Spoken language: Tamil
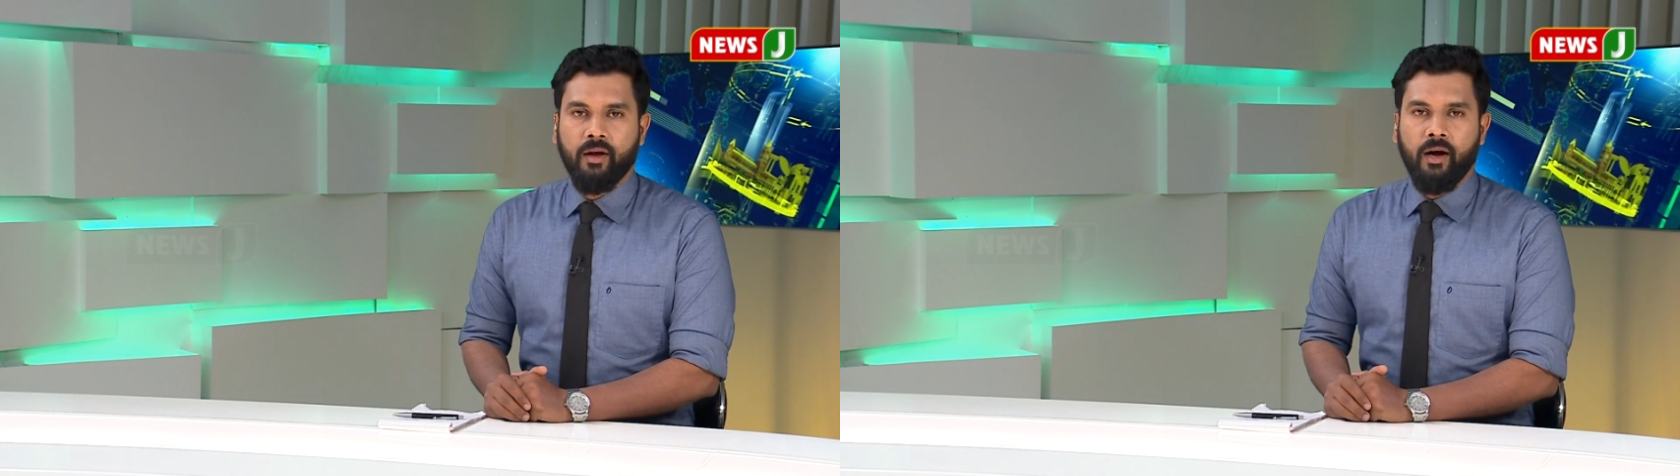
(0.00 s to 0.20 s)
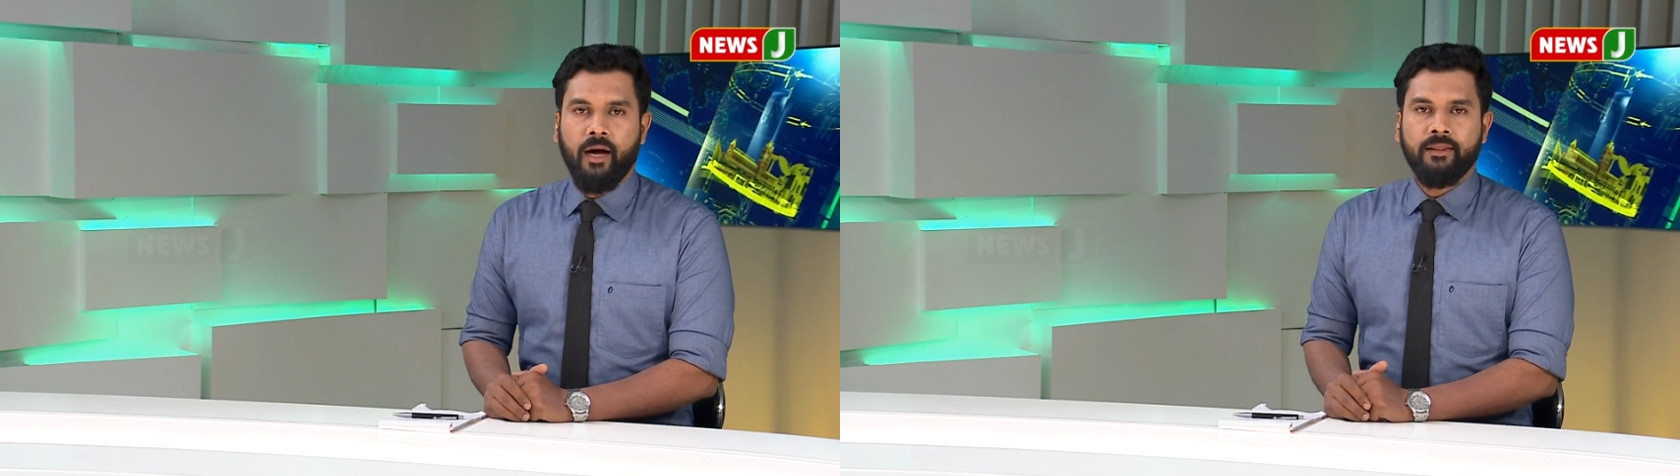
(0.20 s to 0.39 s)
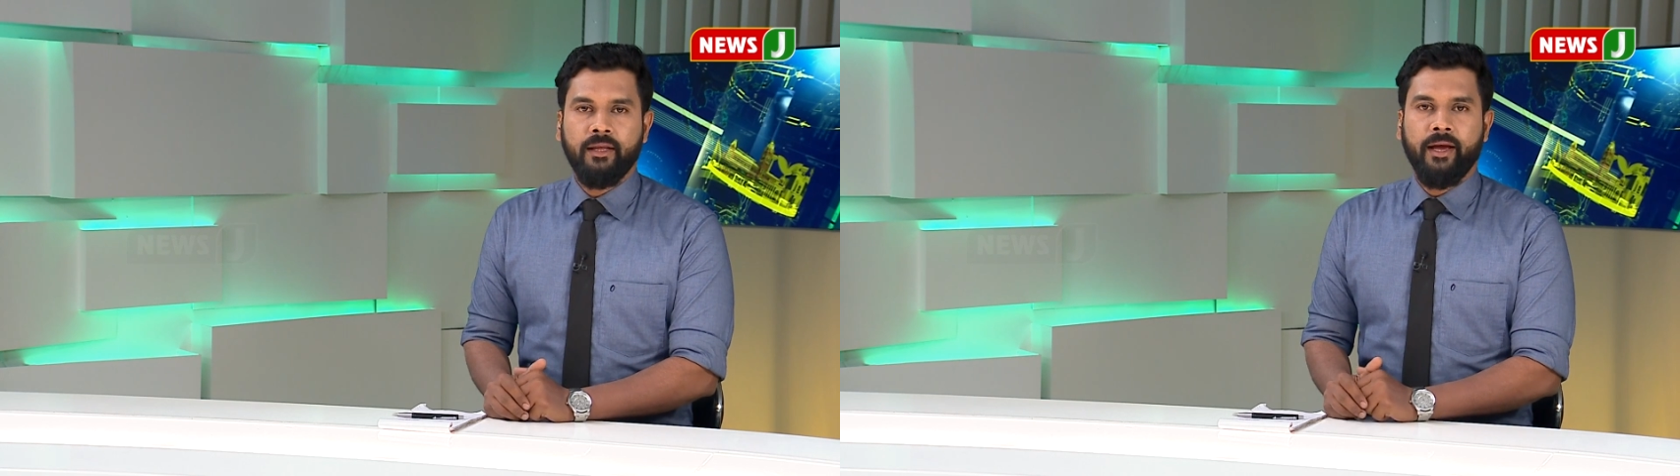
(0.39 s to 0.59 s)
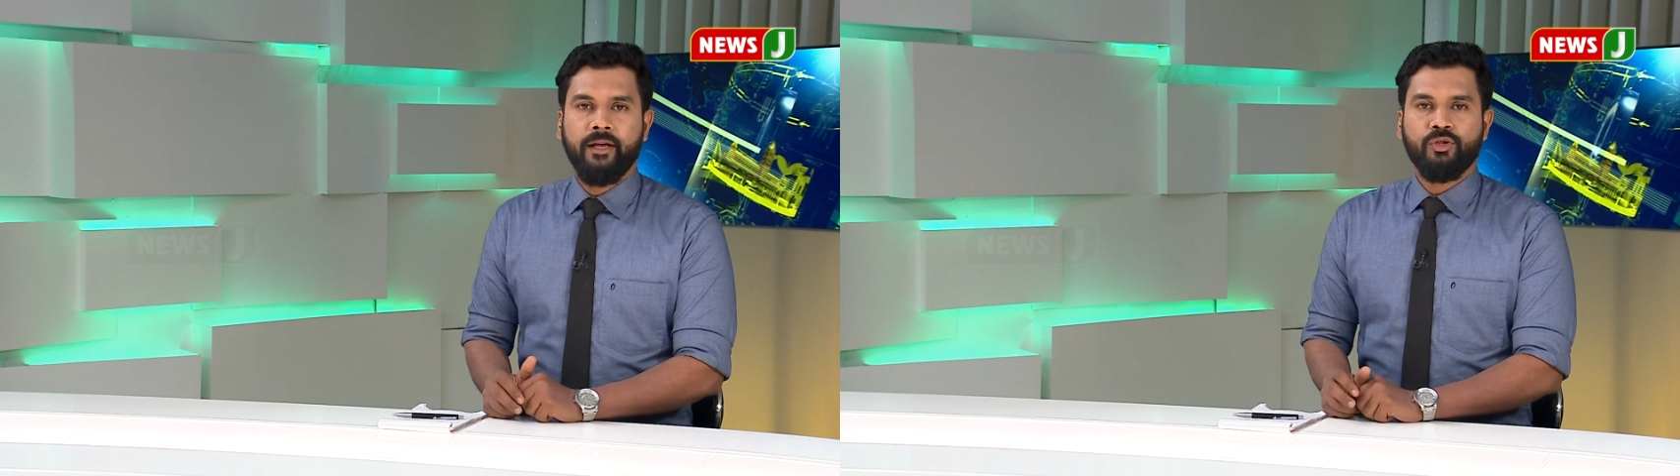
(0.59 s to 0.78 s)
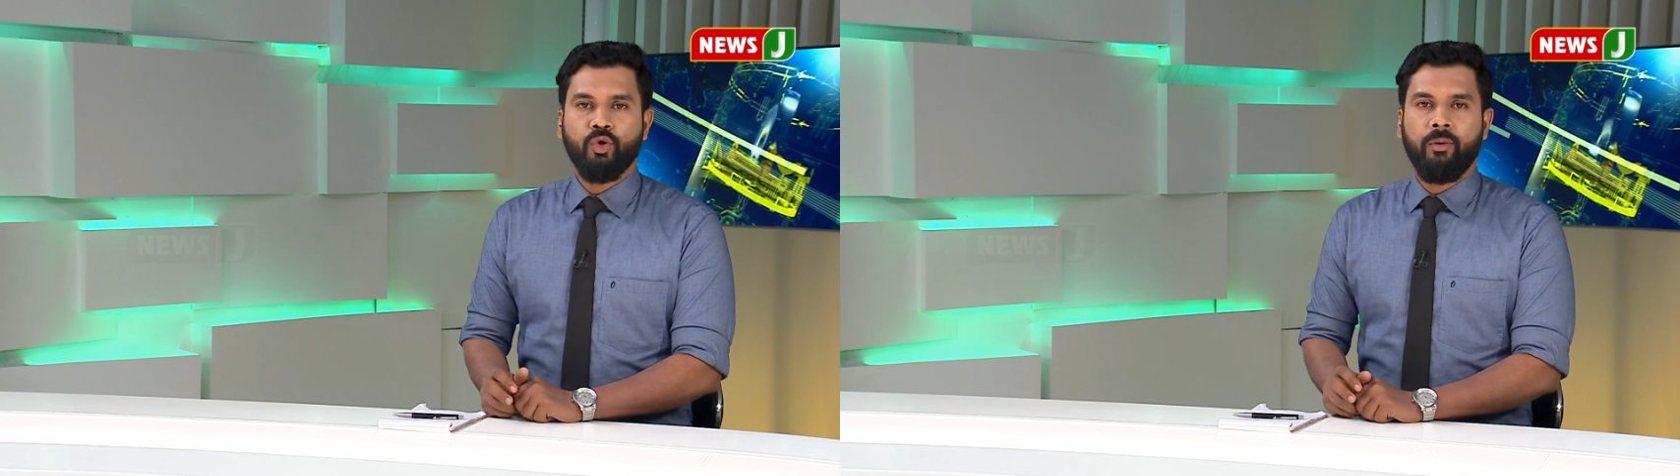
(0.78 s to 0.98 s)
கார்த்திகை
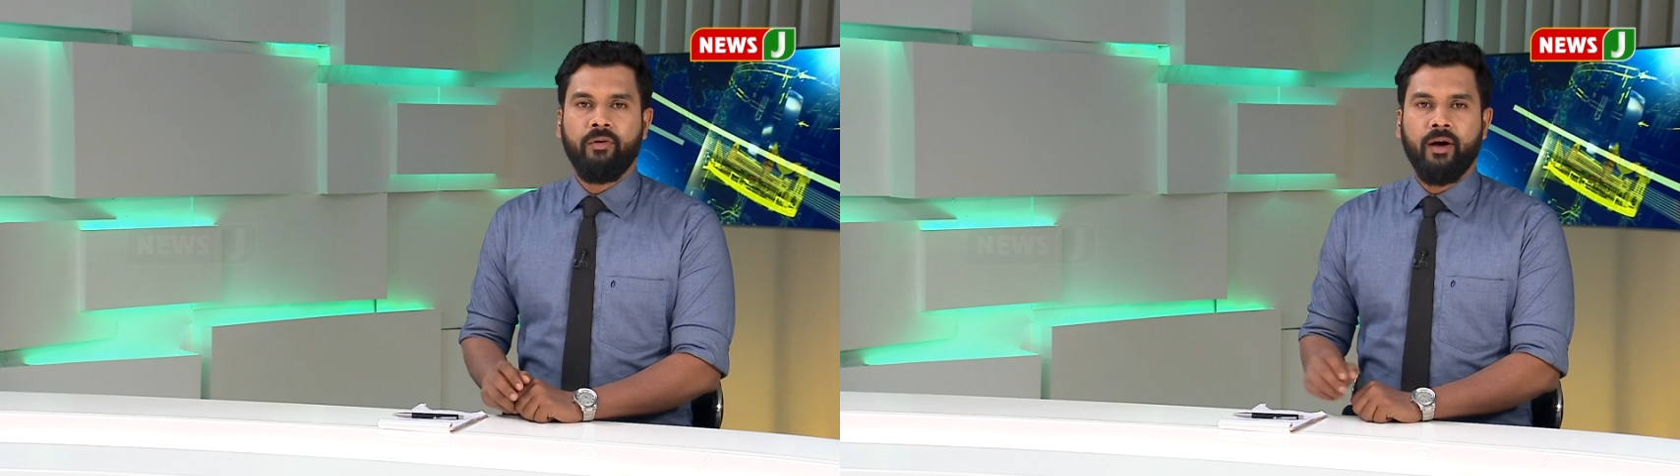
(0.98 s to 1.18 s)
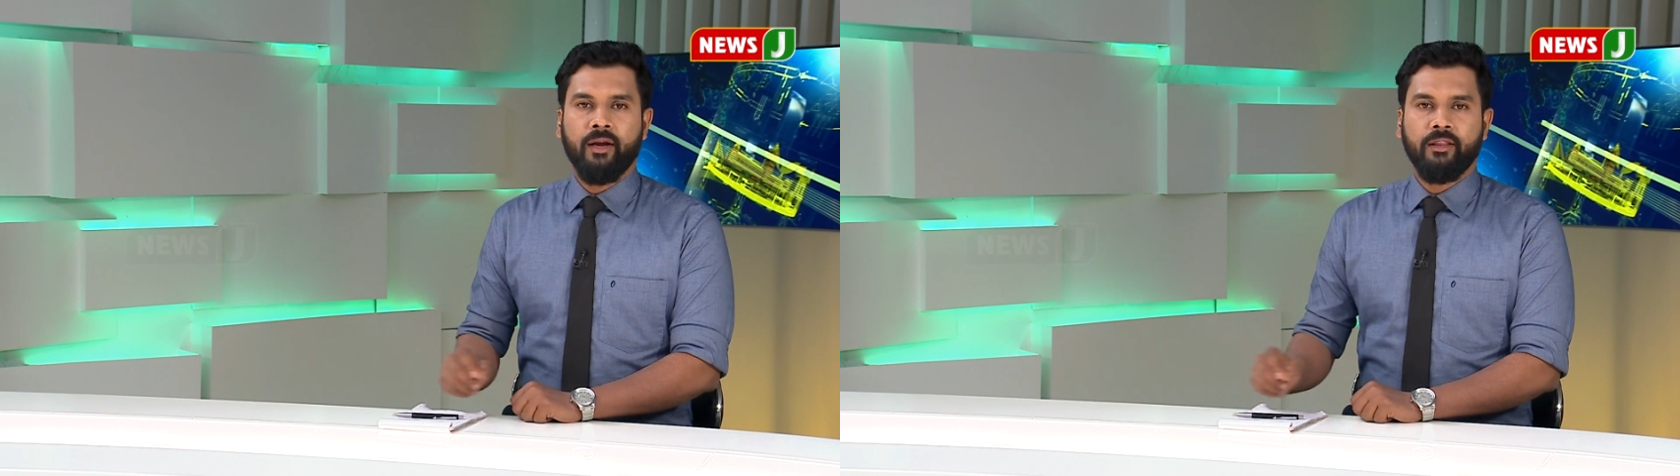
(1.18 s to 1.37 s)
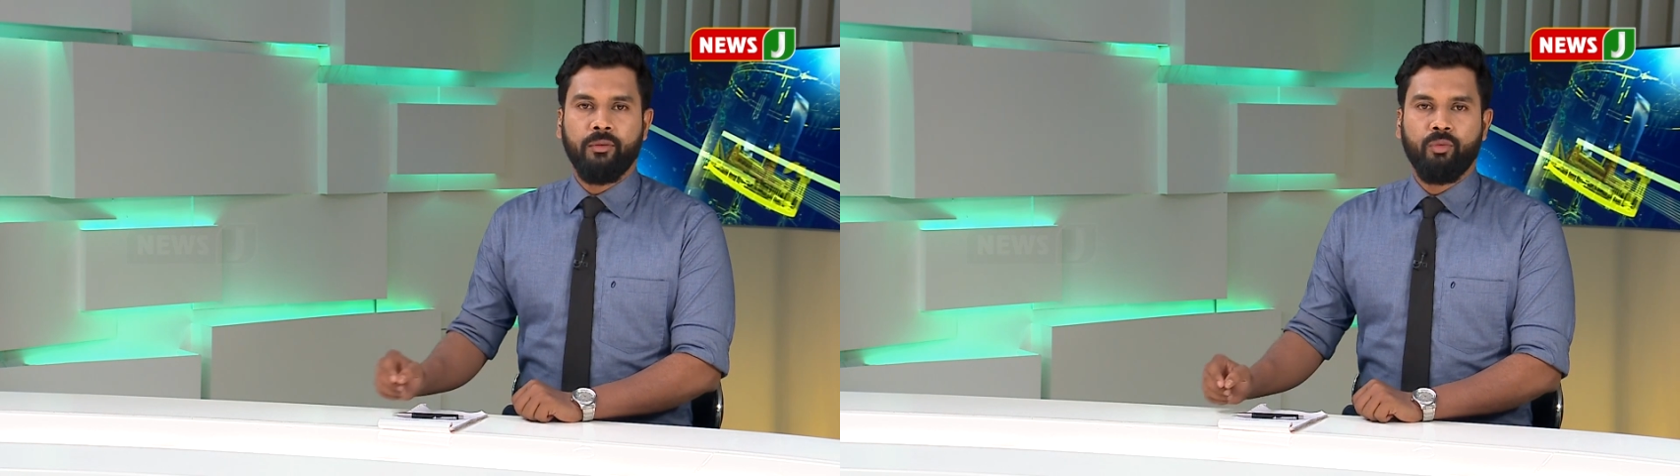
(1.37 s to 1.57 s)
சோமவாரத்தை